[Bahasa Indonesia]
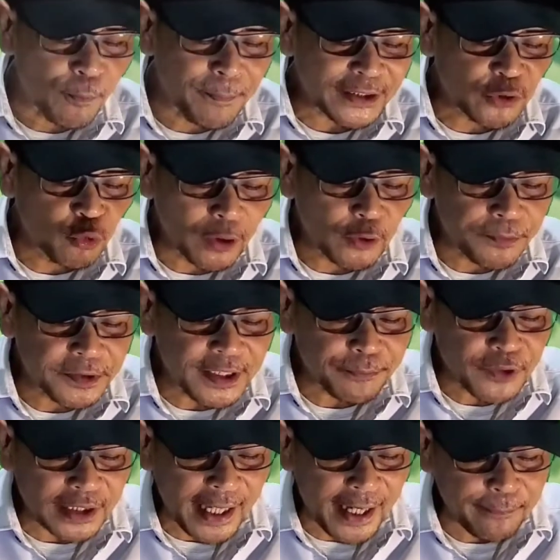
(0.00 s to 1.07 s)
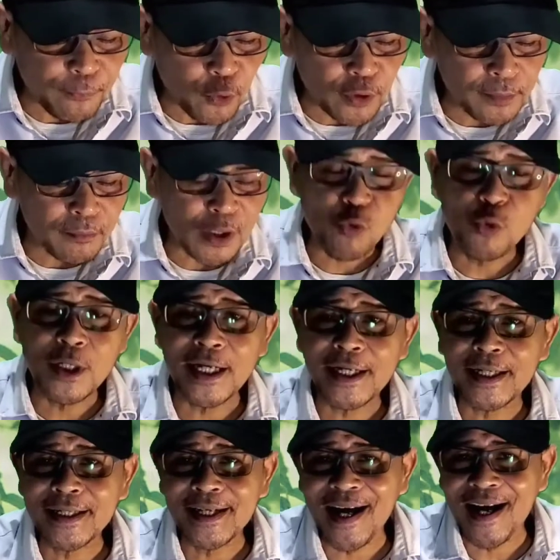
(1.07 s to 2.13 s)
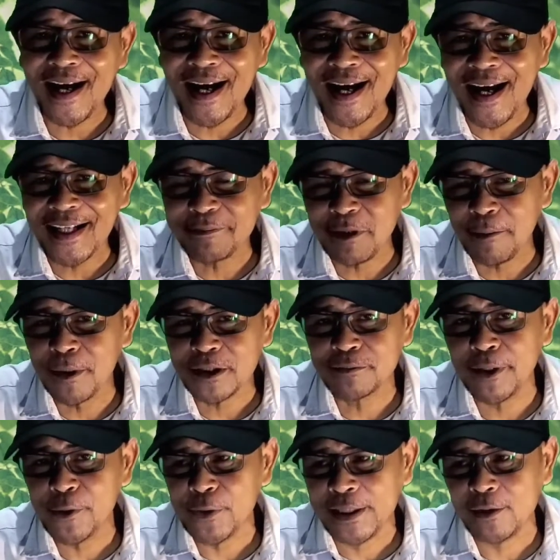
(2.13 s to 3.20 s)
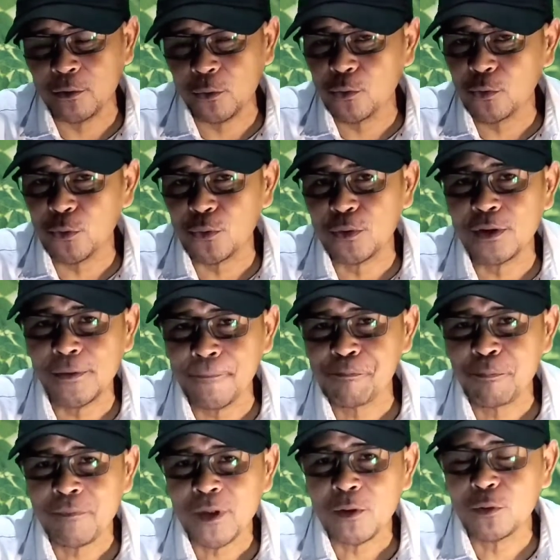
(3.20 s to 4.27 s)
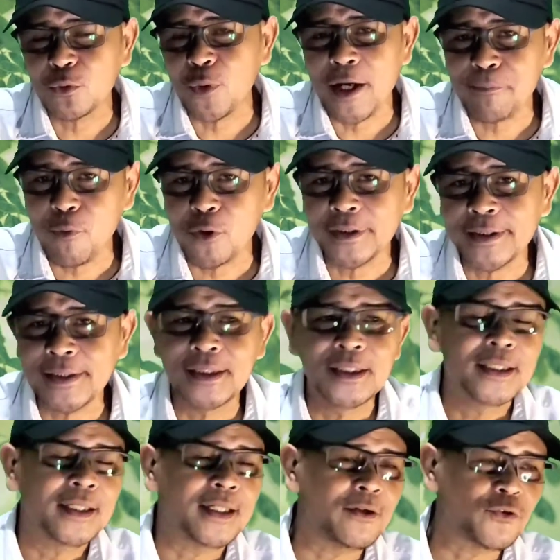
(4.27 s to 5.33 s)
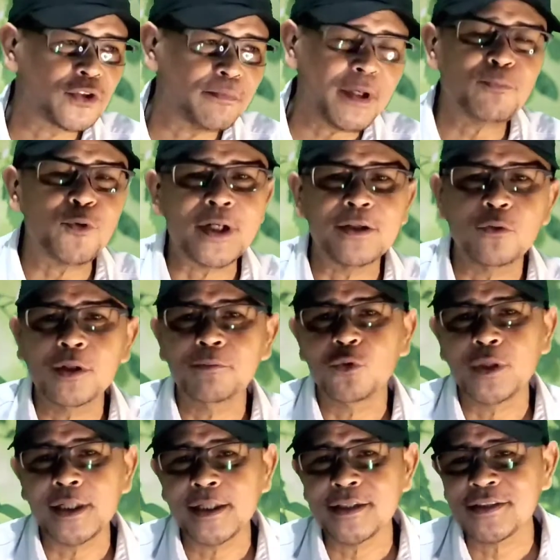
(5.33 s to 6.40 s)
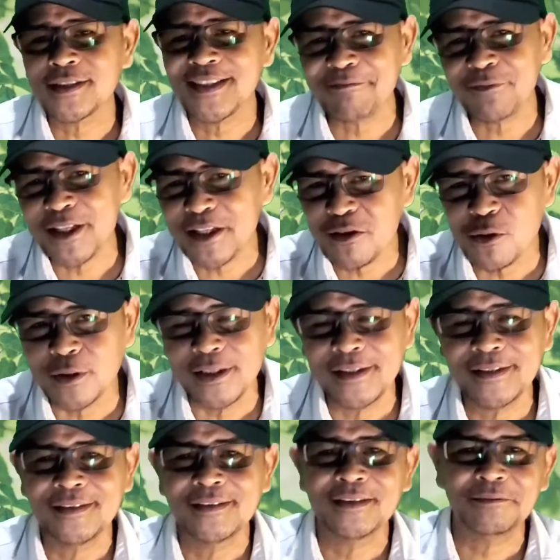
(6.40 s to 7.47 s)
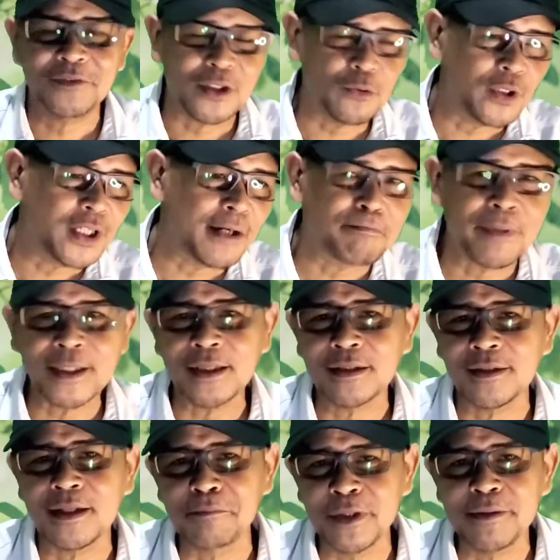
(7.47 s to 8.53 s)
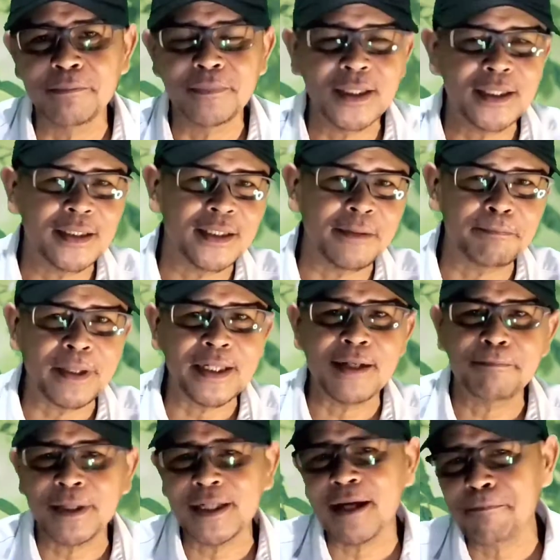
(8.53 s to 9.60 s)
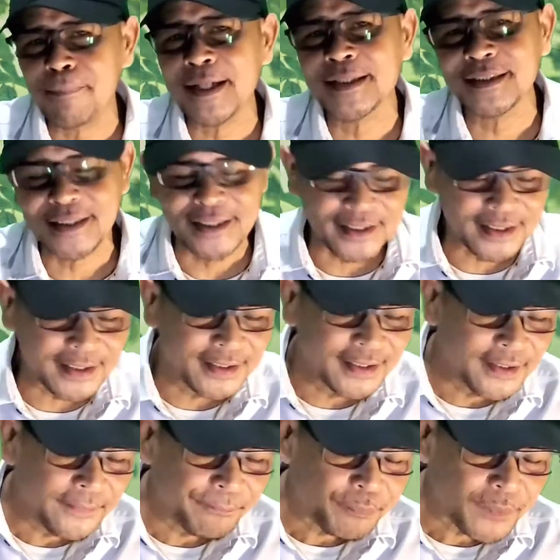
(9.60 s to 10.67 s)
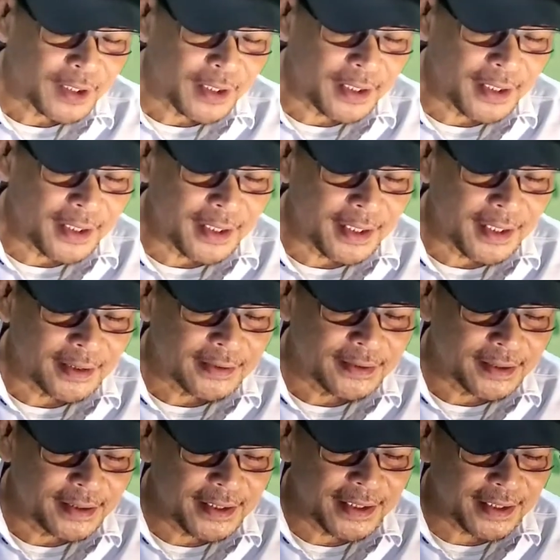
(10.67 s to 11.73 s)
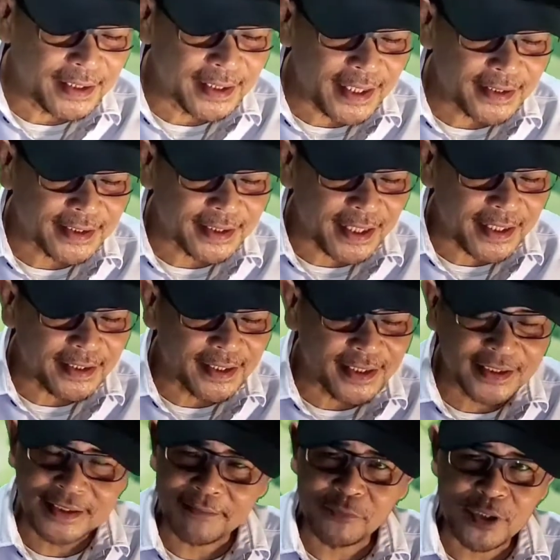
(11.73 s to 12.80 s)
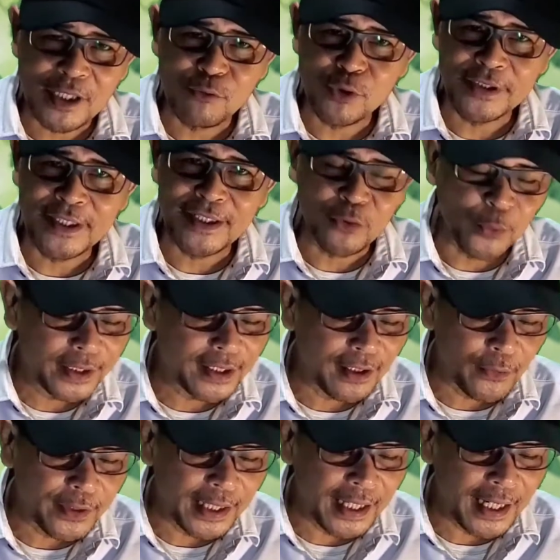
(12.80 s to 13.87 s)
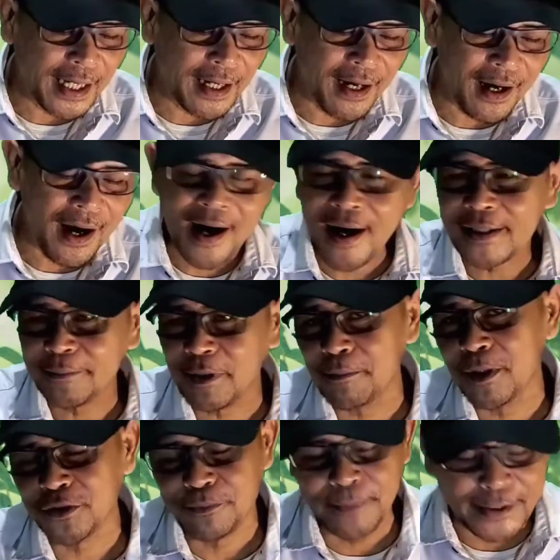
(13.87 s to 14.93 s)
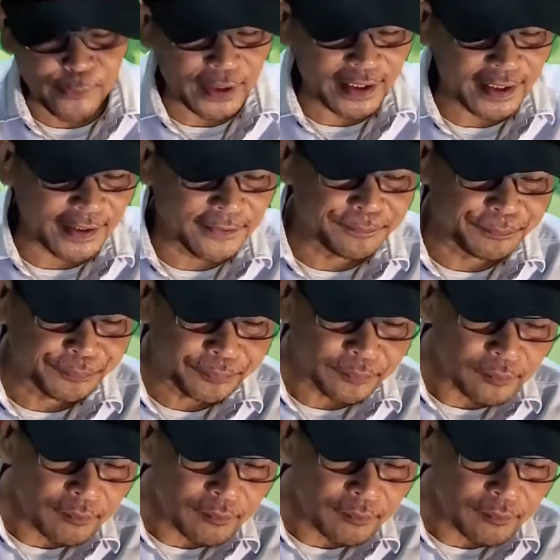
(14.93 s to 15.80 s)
dapur pacu atau chipset iPhone menggunakan A15 Bionic untuk untuk untuk iPhone ya. Kalau smartphone Android menggunakan Snapdragon ya, Snapdragon 865, 888 sekarang ya. Ah, jadi kira-kira setara dengan Snapdragonnya Android kalau yang A15 Bionic ini.